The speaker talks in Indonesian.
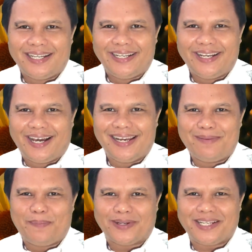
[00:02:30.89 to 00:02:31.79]

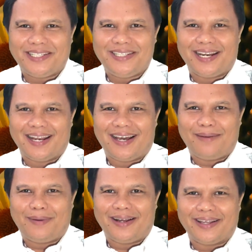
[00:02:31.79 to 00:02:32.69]
Dalam Perjanjian
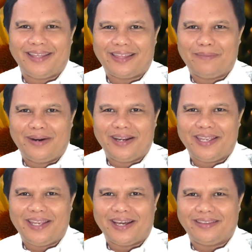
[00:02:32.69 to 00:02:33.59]
Lama, kita
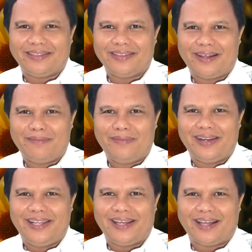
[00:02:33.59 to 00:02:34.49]
mengingat dan
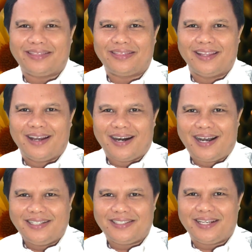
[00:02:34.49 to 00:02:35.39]
melihat
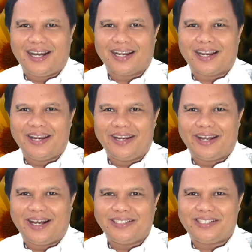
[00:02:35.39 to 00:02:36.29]

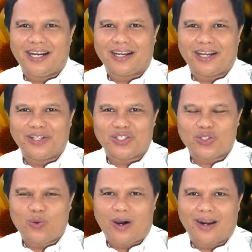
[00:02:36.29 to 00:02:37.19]
ajakan-ajakan
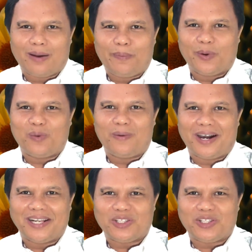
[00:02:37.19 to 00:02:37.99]
suara perubahan,